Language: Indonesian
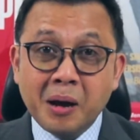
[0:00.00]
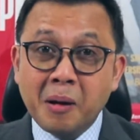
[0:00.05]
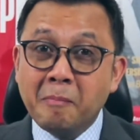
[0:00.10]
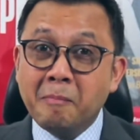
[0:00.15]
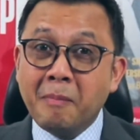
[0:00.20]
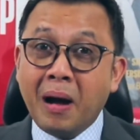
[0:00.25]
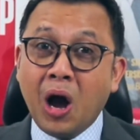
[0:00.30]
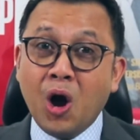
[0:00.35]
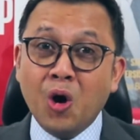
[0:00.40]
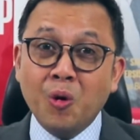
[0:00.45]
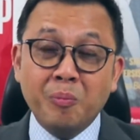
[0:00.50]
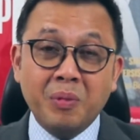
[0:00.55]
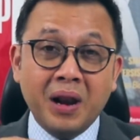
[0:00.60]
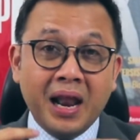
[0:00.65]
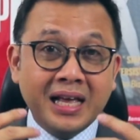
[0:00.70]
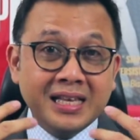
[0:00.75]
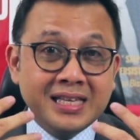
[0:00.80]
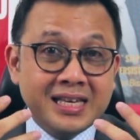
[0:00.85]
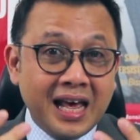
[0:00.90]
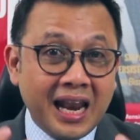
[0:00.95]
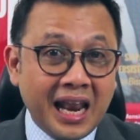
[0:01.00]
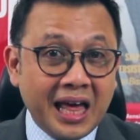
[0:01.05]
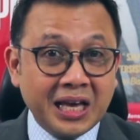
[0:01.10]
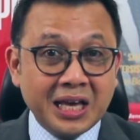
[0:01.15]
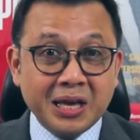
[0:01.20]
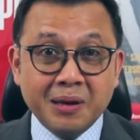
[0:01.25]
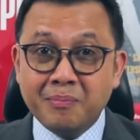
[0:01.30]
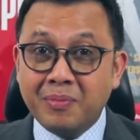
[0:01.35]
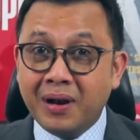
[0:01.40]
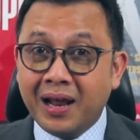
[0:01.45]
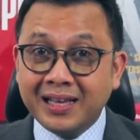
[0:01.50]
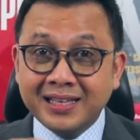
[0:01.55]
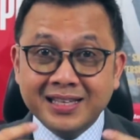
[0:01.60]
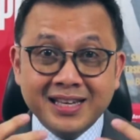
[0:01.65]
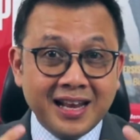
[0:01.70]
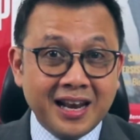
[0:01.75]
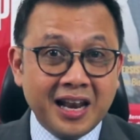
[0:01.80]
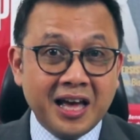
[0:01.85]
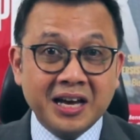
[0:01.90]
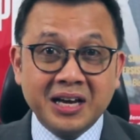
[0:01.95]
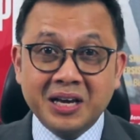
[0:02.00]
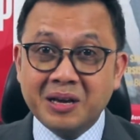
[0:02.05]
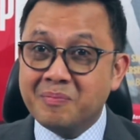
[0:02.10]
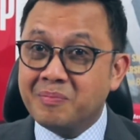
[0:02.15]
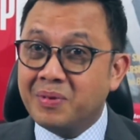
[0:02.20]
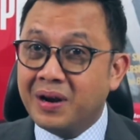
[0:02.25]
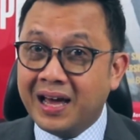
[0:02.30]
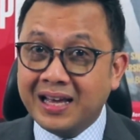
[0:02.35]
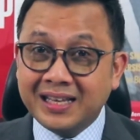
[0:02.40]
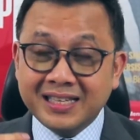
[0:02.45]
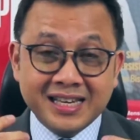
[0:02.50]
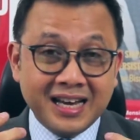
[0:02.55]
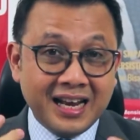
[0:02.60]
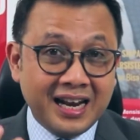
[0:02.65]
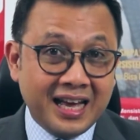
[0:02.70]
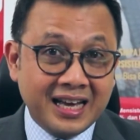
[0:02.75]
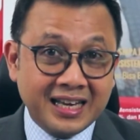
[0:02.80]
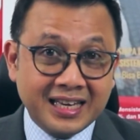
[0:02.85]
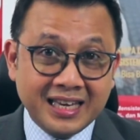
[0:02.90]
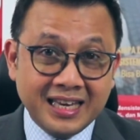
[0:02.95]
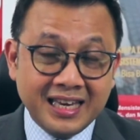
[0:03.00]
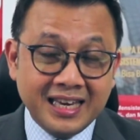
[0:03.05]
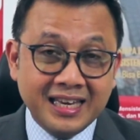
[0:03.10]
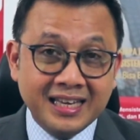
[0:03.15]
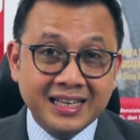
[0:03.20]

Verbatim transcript: mau belanja lagi, belanja lagi, belanja lagi,